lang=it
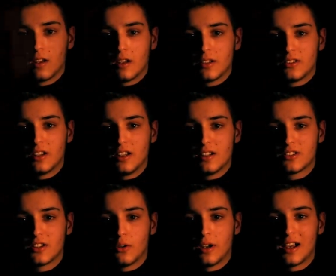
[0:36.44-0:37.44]
se il
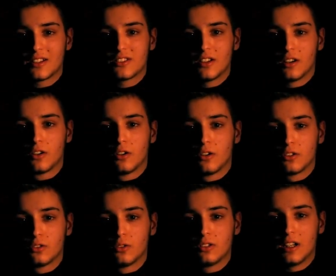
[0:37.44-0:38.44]
saunasse
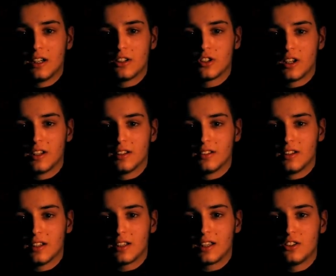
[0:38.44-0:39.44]
ancor tutta la
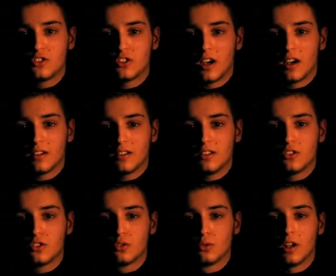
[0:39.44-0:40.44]
gente che già
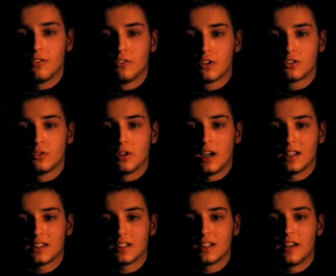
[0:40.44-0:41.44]
in sulla
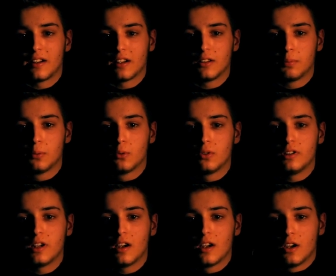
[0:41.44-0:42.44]
fortunata terra di
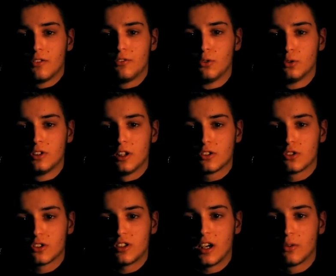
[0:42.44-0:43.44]
Puglia fu
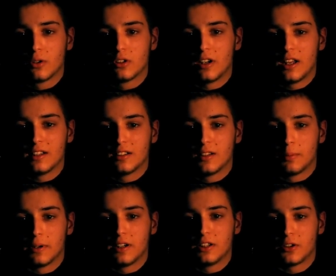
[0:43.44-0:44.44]
del suo sangue
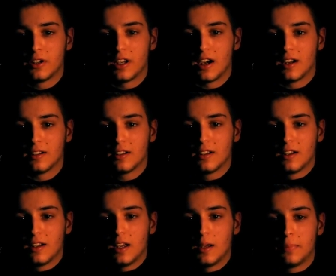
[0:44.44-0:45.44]
dolente per li
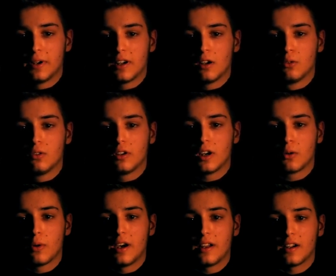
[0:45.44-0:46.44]
troiani e per la
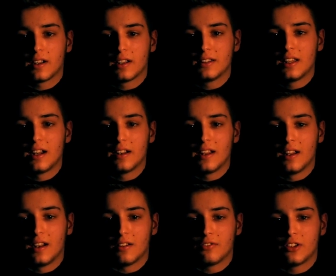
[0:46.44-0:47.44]
lunga guerra che
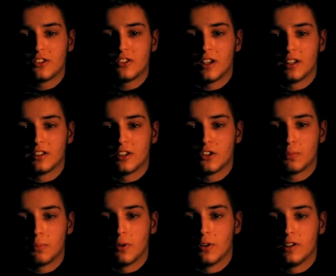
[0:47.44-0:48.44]
Denanella fessì
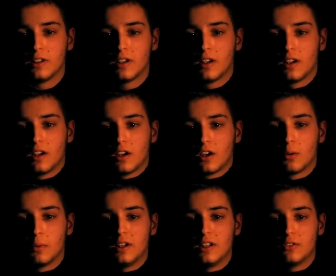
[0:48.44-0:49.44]
alte spoglie
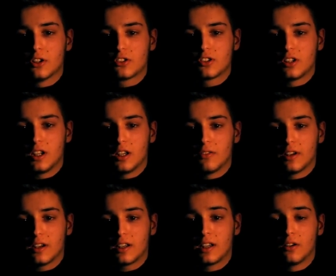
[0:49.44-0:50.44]
come Livio
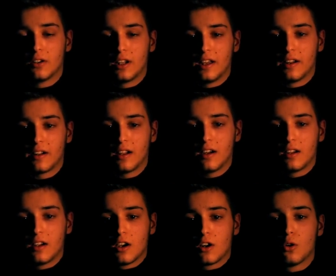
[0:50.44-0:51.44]
scrive, che non
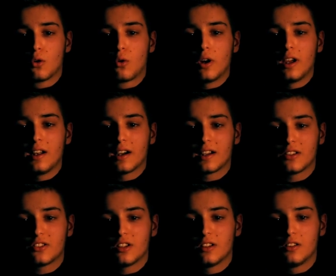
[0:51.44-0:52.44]
erra, con
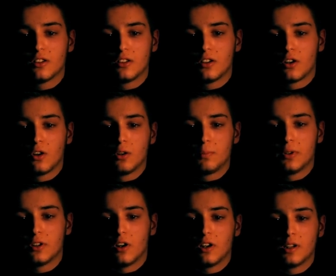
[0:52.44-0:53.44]
quella che sentio di
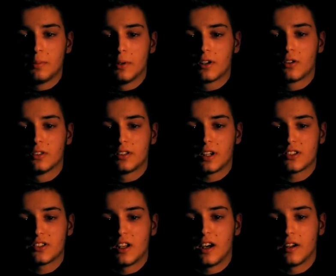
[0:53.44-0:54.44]
colpi doglie
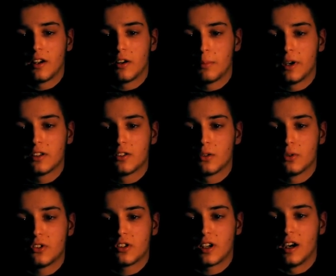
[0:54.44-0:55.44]
per contrastare a
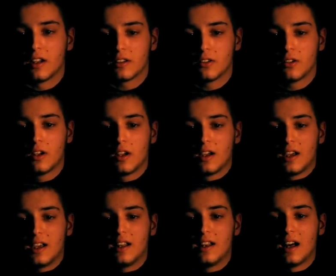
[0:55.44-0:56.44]
Roberto Guiscar,
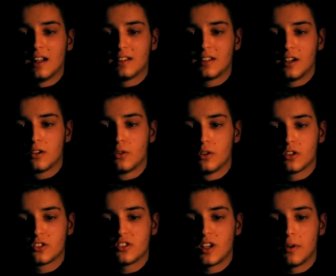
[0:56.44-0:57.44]
e l'altra il cui
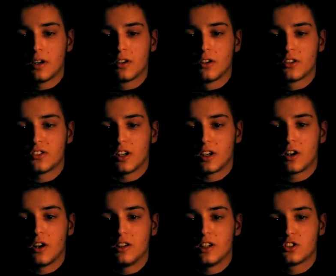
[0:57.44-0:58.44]
ossama ancor
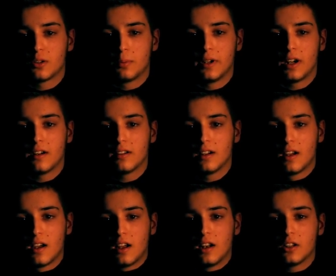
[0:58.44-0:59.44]
s'accoglie a Ceperan,
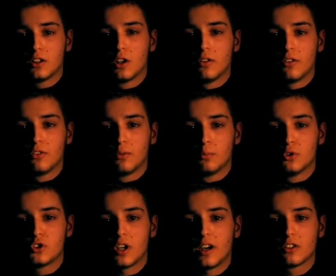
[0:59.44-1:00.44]
laddove
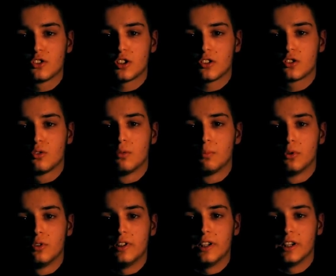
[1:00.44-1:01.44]
fu bugiardo ciascun